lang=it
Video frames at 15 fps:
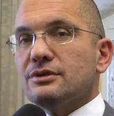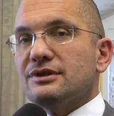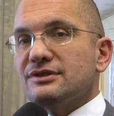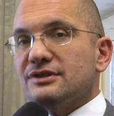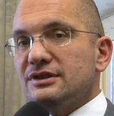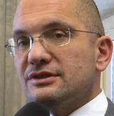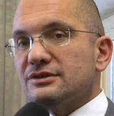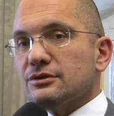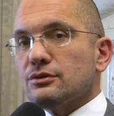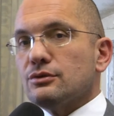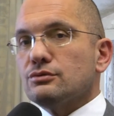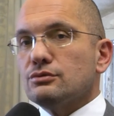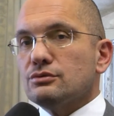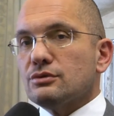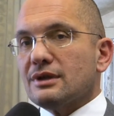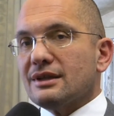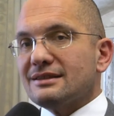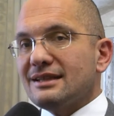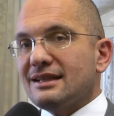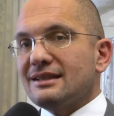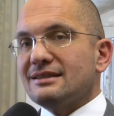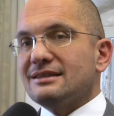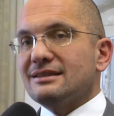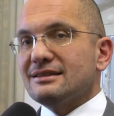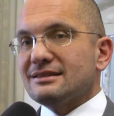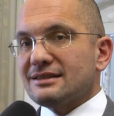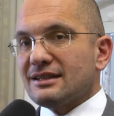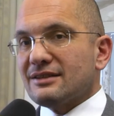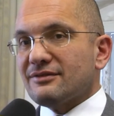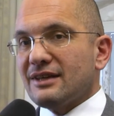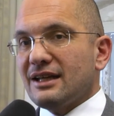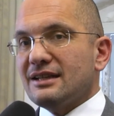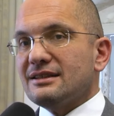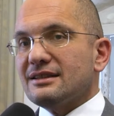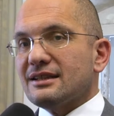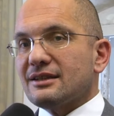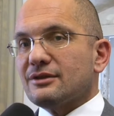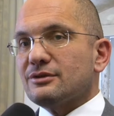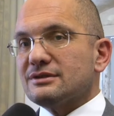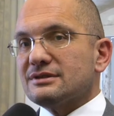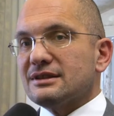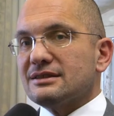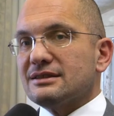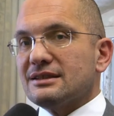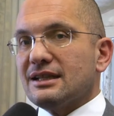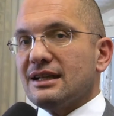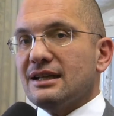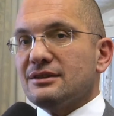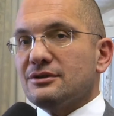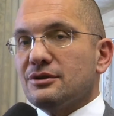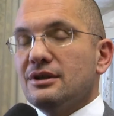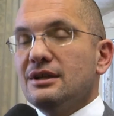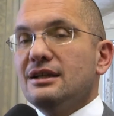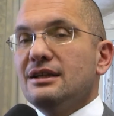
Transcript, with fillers: esistono tutta una serie di interventi che consentiranno